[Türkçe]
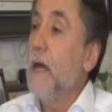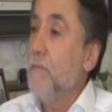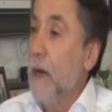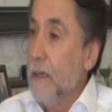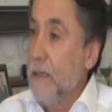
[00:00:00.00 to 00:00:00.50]

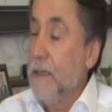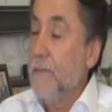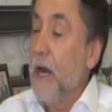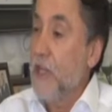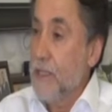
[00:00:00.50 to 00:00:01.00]
birer pa e,
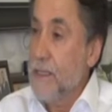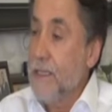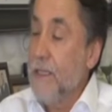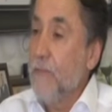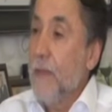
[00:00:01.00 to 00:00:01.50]

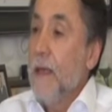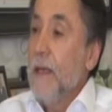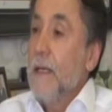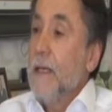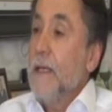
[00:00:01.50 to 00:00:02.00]
parçası.
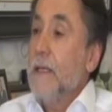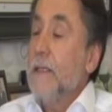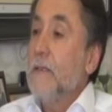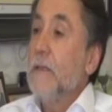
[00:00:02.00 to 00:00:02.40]
E,